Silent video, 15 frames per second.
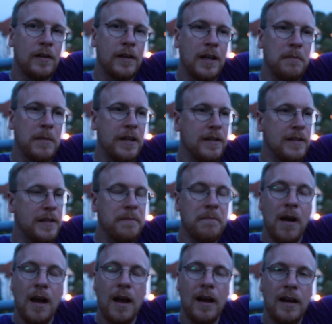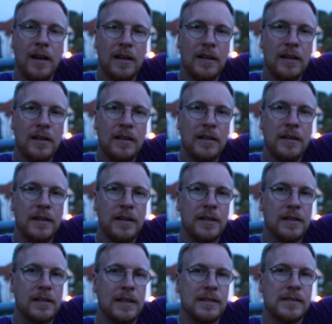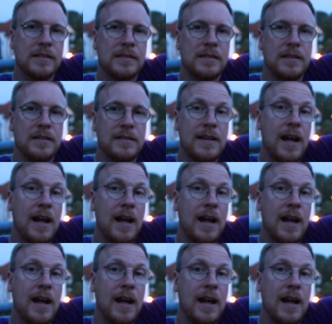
Okay, meine Lieben, ich lasse jetzt den